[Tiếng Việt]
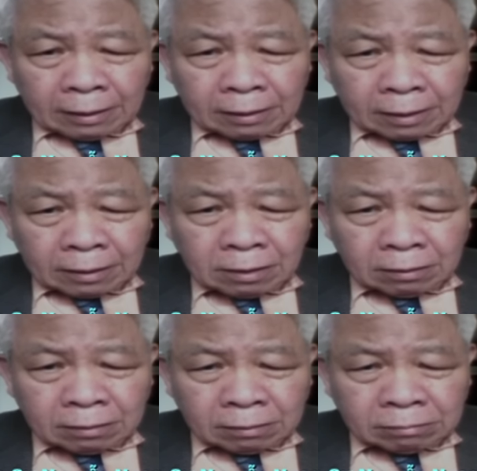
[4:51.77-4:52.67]
cái
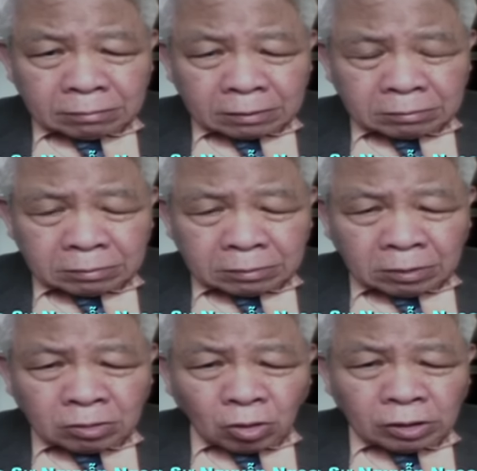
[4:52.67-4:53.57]
sự
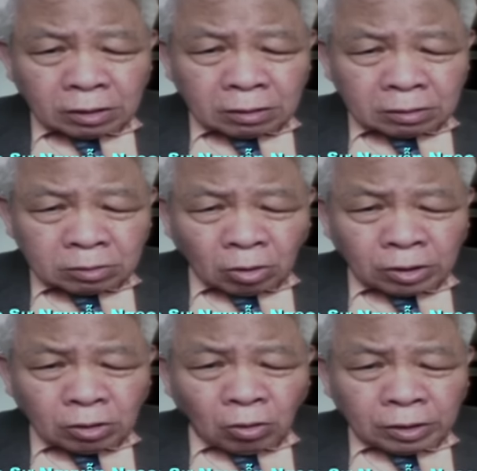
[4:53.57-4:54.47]
tương đối
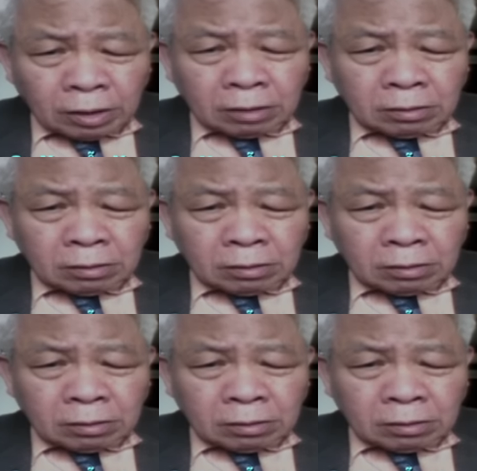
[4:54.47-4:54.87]
tối tối